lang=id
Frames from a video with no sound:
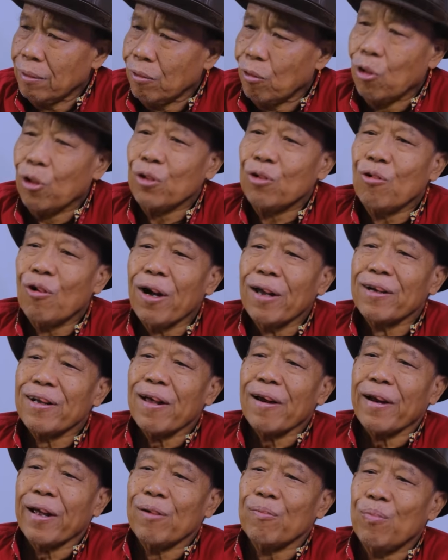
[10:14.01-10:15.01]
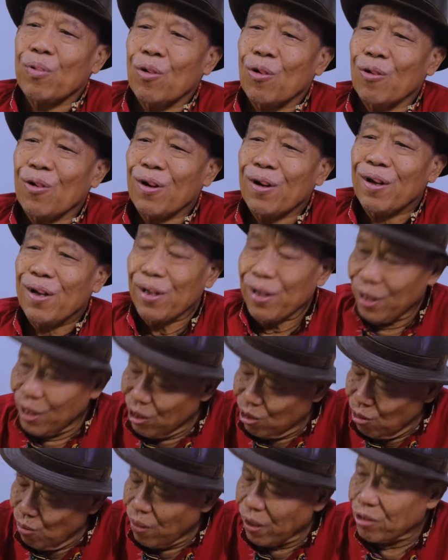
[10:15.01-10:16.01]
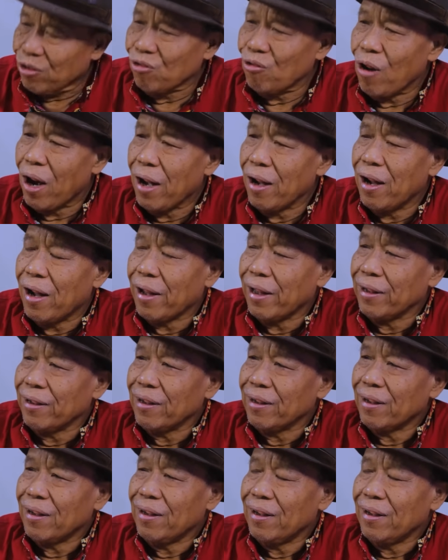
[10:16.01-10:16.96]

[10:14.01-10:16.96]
Oh itu kan keren bung, itu perjuangan.